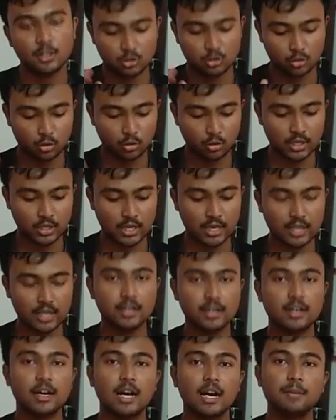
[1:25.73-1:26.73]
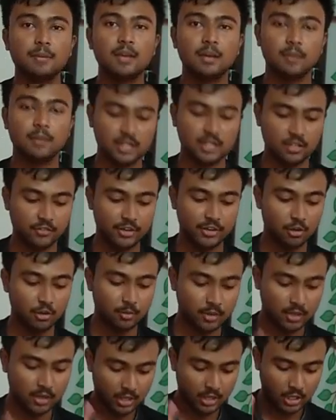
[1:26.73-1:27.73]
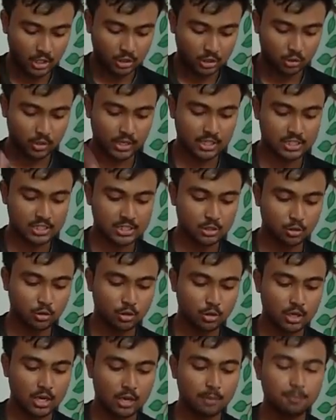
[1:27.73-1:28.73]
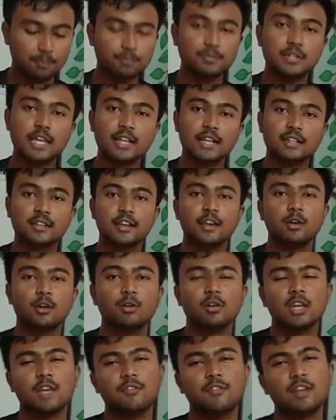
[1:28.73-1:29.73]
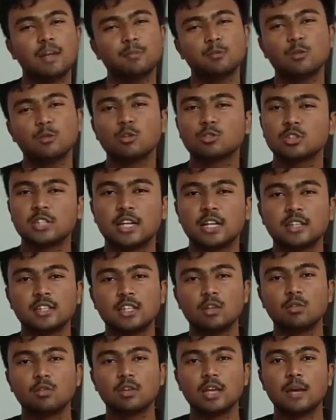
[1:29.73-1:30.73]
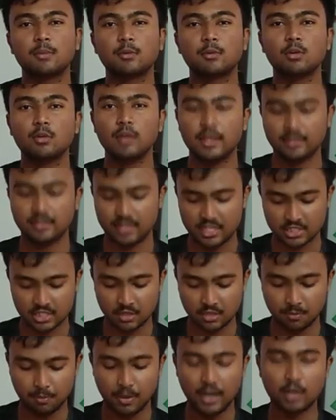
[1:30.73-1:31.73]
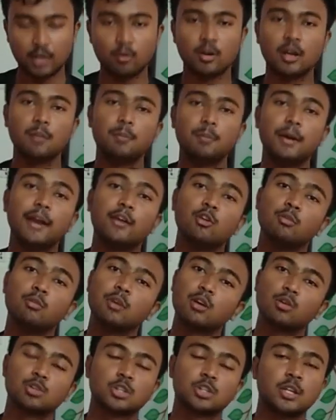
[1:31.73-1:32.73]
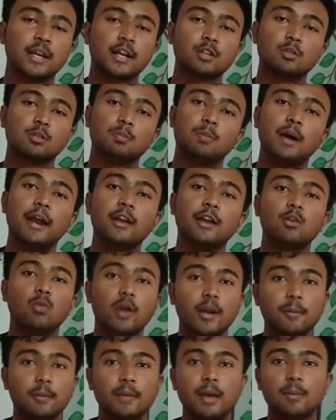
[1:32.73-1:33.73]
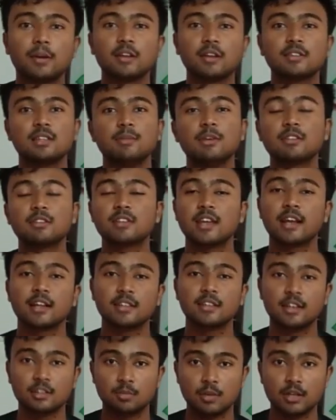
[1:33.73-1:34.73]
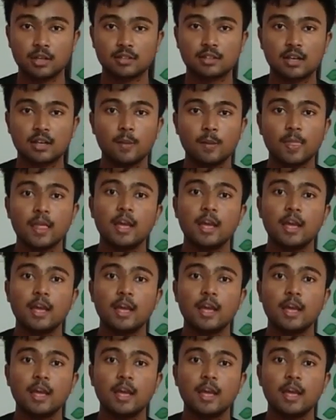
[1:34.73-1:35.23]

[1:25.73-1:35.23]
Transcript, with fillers: तो यार अभी हम आते हैं वीडियो में तो यार जियो आप देख रहे हो या फिर आप लोग तो जानते हो कि आपको सेक्शन पार्ट वन एंड पार्ट टू में क्वेश्चन आएगा तो पार्ट वन में आपका सिविक्स रहेगा दस मार्क्स का